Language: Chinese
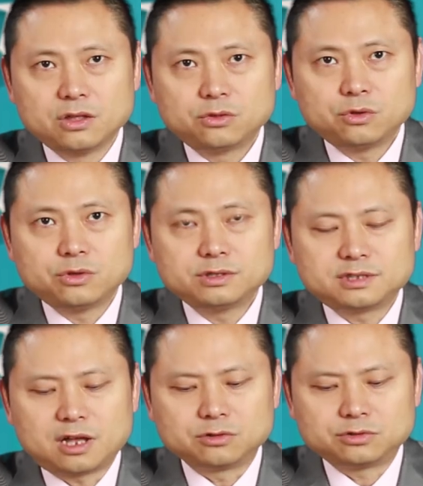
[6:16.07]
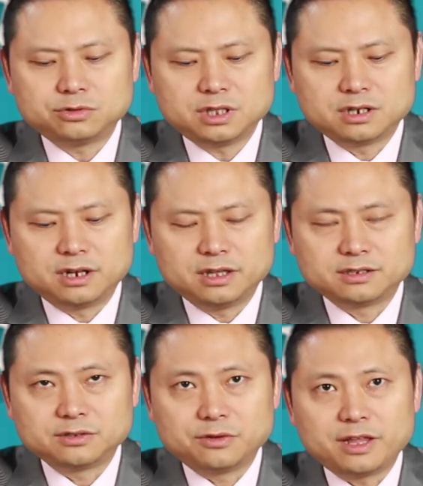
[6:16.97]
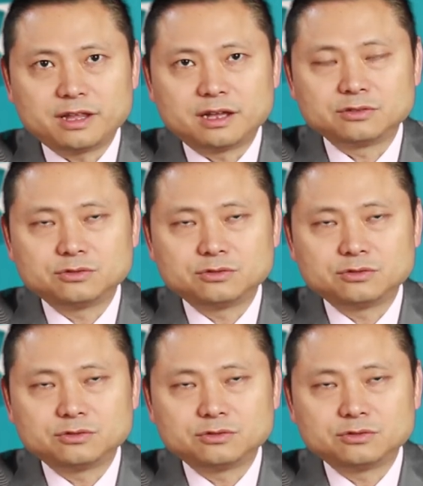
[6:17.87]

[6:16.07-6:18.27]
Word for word: 对于早期的人类成员呢，